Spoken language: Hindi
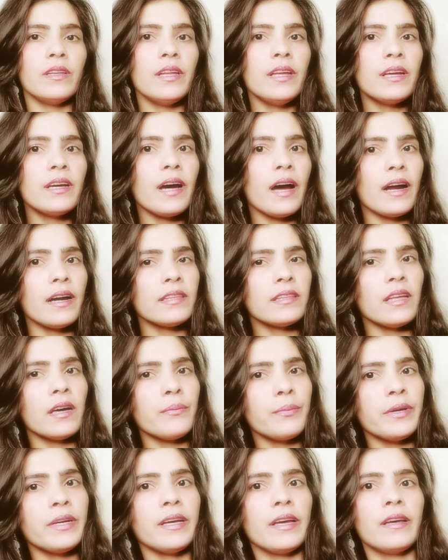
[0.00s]

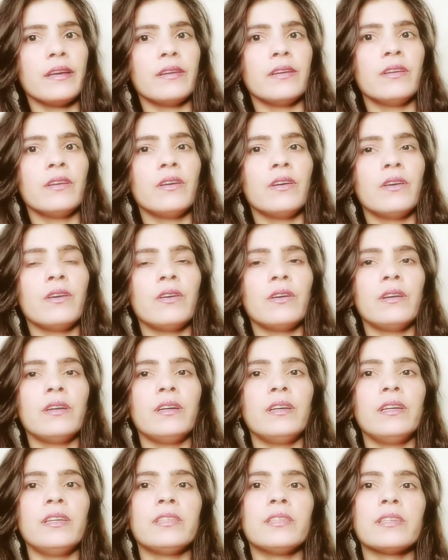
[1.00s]
निकालता भी है
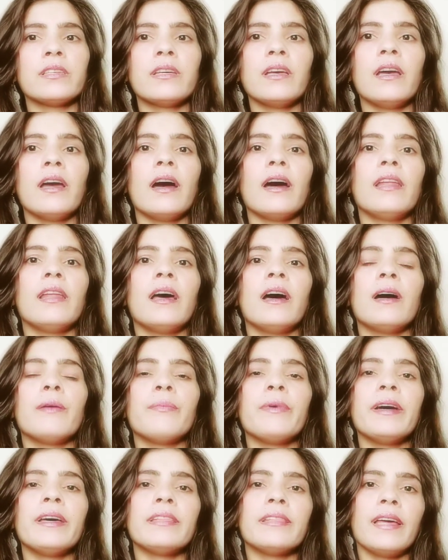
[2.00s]
इसके
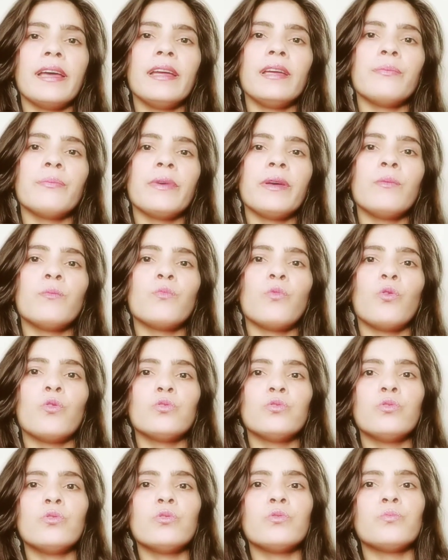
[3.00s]
अलावा दही में
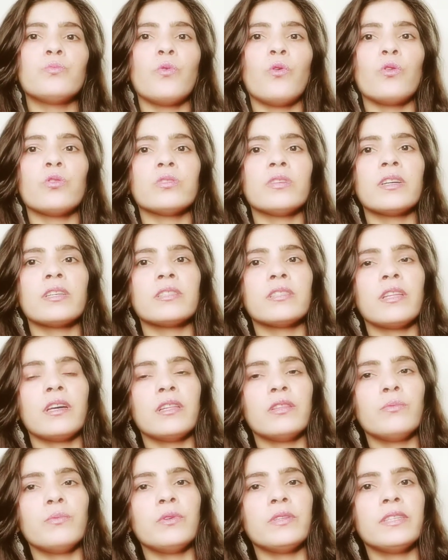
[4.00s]
मौजूद पोषक
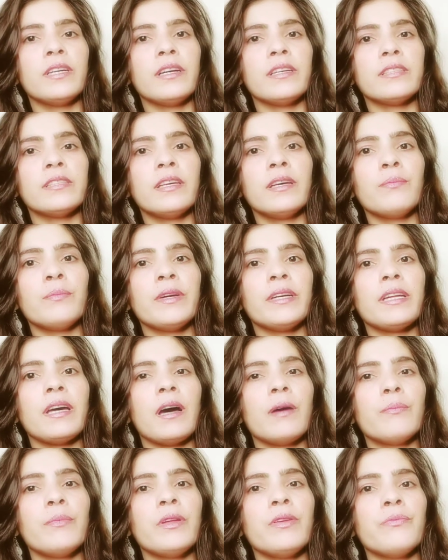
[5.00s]
तत्व जैसे
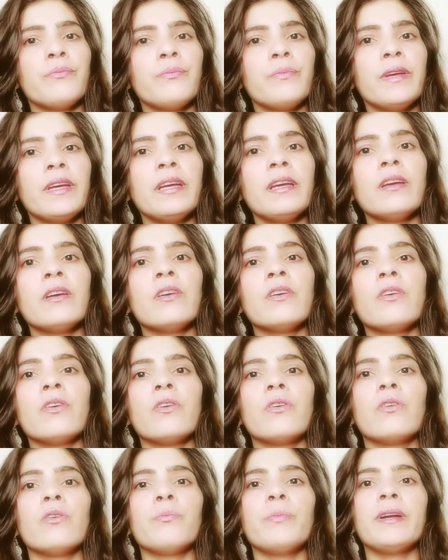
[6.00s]
विटामिन बी
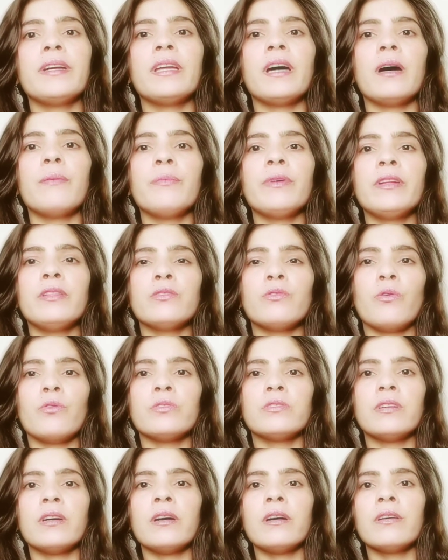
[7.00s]
और विटामिन
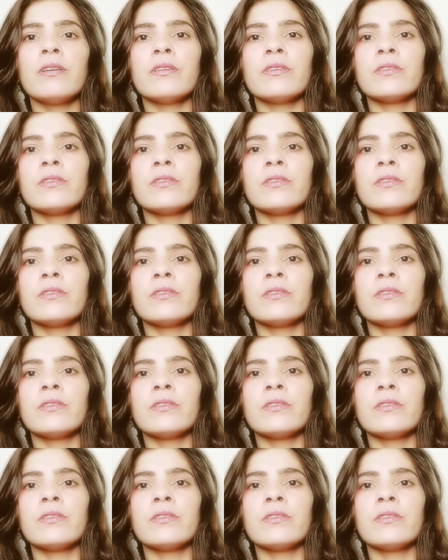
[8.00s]
दोचा